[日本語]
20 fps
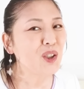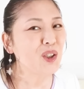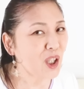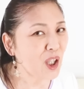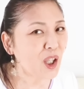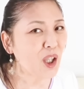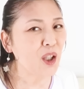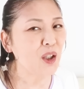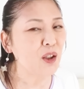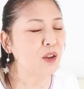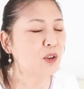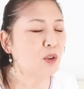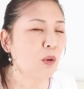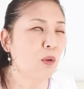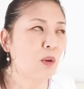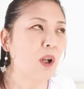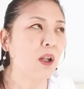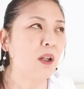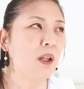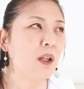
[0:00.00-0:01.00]
ね、
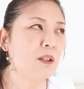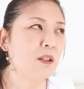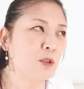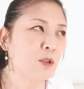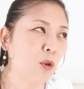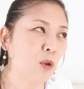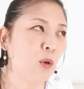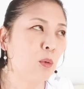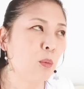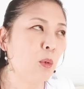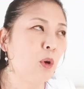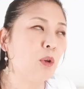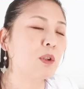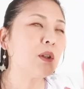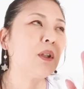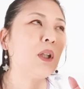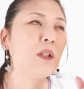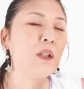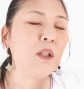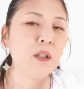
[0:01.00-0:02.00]
そう考えるともう
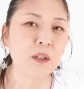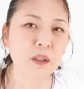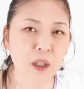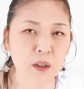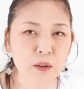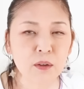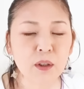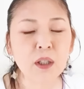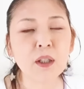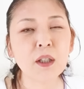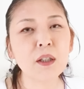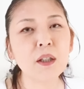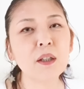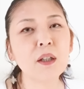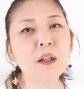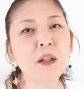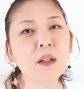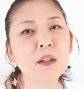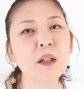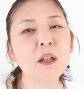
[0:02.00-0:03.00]
すでに亡くなられ
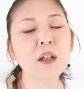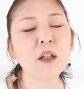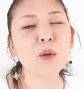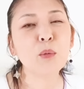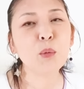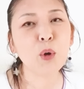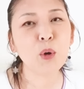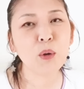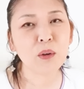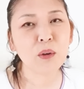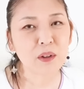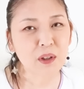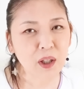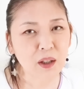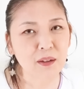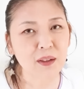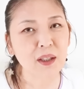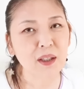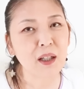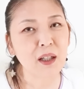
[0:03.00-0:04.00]
た方からも
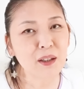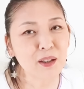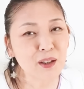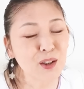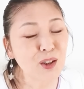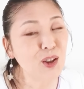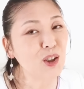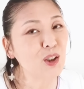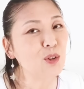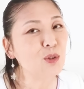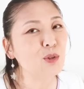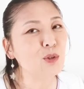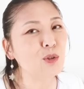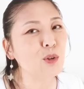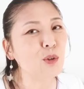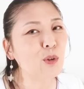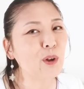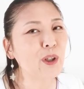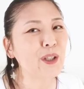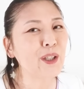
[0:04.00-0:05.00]
たくさん時
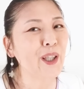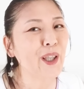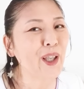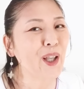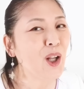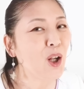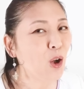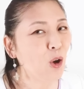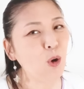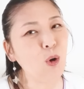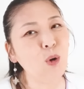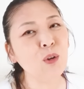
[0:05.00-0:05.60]
空を超えて